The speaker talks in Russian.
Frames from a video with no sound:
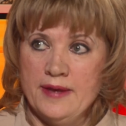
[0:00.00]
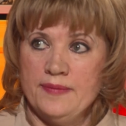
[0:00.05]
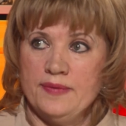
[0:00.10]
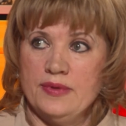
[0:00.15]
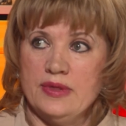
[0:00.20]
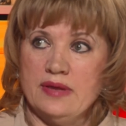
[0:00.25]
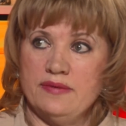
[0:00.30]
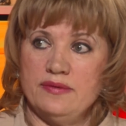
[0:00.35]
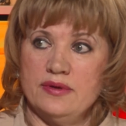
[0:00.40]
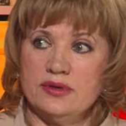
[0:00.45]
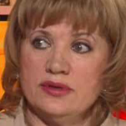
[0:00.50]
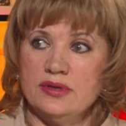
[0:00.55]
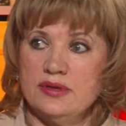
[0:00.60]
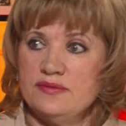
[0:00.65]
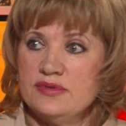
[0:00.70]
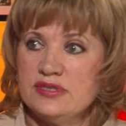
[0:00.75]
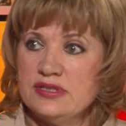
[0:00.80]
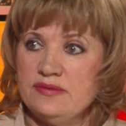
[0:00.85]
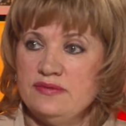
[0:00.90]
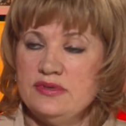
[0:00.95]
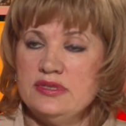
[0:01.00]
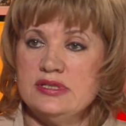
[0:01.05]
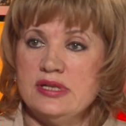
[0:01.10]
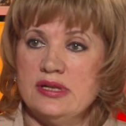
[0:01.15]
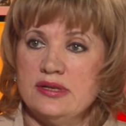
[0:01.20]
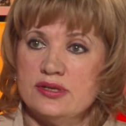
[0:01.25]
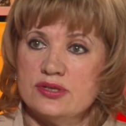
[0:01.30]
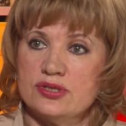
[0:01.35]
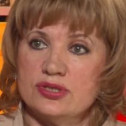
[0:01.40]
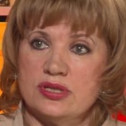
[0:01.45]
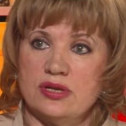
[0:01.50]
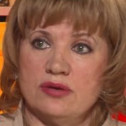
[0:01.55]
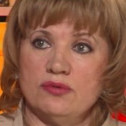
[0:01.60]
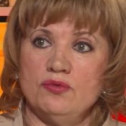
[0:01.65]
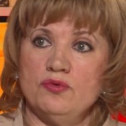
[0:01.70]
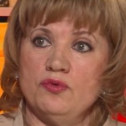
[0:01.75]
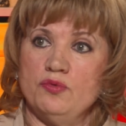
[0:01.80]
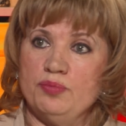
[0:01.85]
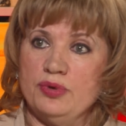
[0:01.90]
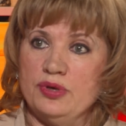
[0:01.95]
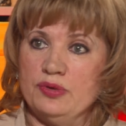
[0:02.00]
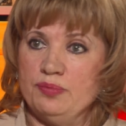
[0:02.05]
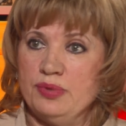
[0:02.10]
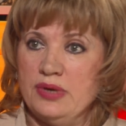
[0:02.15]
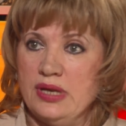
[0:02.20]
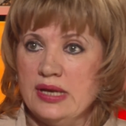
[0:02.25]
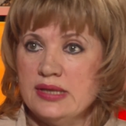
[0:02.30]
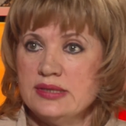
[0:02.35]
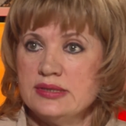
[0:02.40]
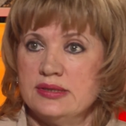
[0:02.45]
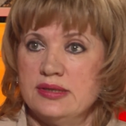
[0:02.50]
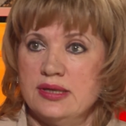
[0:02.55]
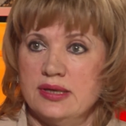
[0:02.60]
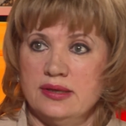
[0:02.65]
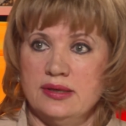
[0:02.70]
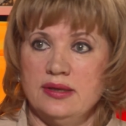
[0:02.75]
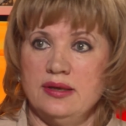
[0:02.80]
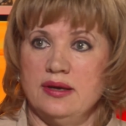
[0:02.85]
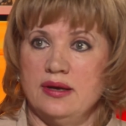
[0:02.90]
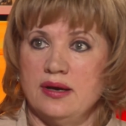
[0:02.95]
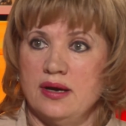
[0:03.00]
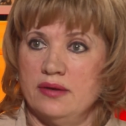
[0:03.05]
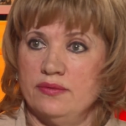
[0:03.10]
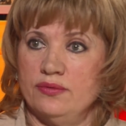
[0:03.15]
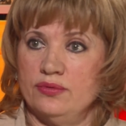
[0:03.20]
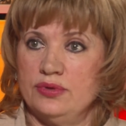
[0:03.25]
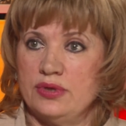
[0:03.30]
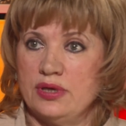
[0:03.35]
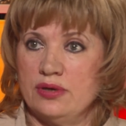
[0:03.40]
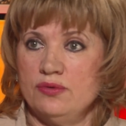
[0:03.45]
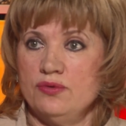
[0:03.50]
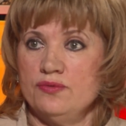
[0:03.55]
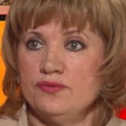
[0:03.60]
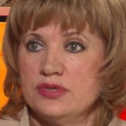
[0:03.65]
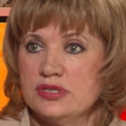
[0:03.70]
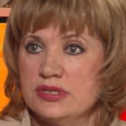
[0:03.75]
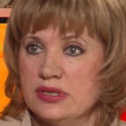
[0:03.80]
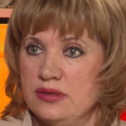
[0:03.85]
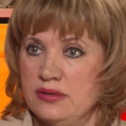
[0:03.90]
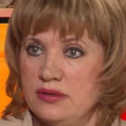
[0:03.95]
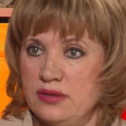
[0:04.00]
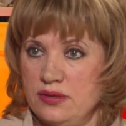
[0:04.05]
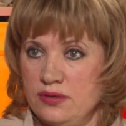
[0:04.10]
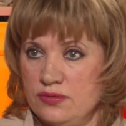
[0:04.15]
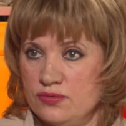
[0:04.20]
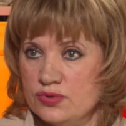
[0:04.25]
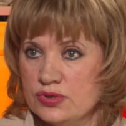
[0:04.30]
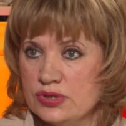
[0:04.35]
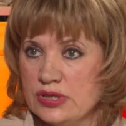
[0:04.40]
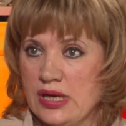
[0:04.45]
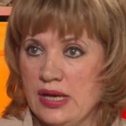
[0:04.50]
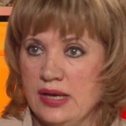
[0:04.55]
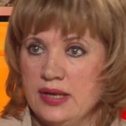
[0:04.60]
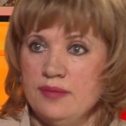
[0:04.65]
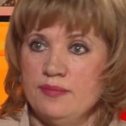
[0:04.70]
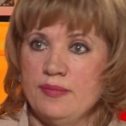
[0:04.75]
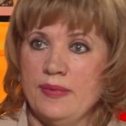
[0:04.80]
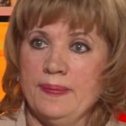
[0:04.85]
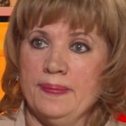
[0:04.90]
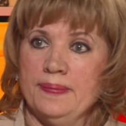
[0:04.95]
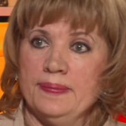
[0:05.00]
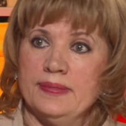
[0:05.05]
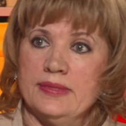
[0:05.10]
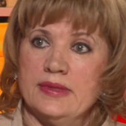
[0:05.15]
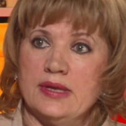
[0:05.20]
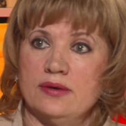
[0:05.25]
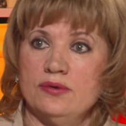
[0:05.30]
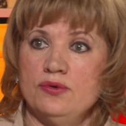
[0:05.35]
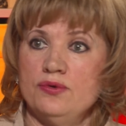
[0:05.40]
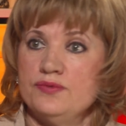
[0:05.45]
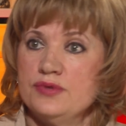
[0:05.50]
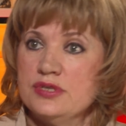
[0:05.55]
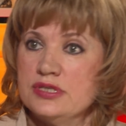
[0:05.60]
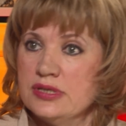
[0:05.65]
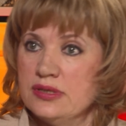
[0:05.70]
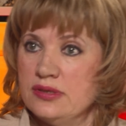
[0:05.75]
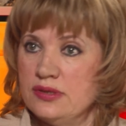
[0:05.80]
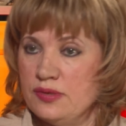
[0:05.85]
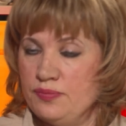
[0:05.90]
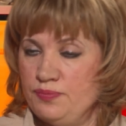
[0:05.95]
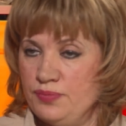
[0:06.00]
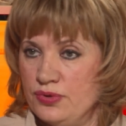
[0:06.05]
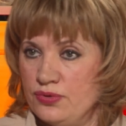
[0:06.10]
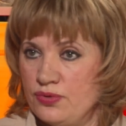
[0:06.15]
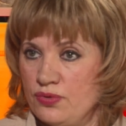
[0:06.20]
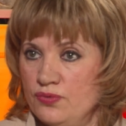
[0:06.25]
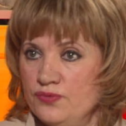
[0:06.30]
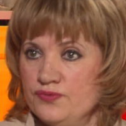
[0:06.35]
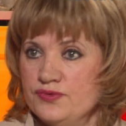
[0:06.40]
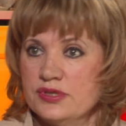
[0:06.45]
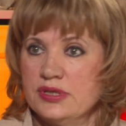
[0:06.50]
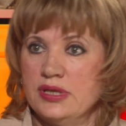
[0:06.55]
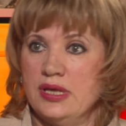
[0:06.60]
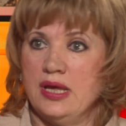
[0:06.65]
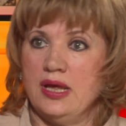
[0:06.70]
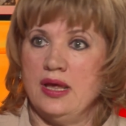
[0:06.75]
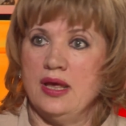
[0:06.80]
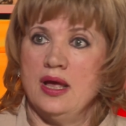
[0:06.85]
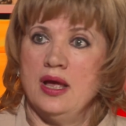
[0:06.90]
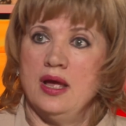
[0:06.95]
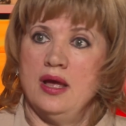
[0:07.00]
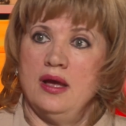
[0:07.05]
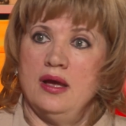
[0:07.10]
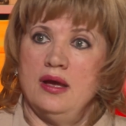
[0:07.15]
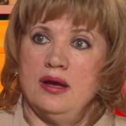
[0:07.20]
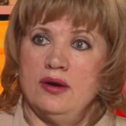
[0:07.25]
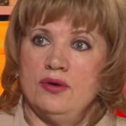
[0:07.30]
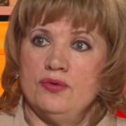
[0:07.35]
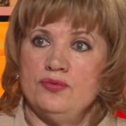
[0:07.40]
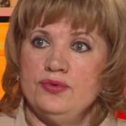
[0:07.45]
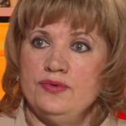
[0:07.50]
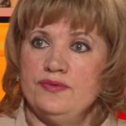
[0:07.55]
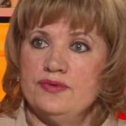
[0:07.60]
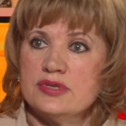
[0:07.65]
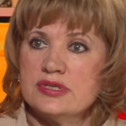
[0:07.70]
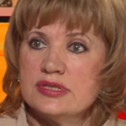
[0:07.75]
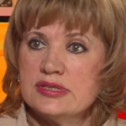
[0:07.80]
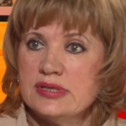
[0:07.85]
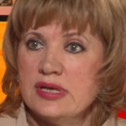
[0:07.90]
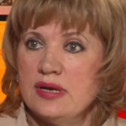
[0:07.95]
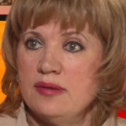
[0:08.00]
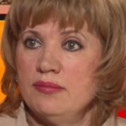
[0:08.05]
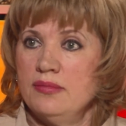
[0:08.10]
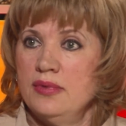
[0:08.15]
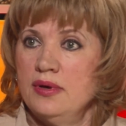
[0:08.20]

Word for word: И, наверное, все видели наши торговые предприятия, такие как вот торговый центр «Иерусалим», торговый центр «Петровский», универсам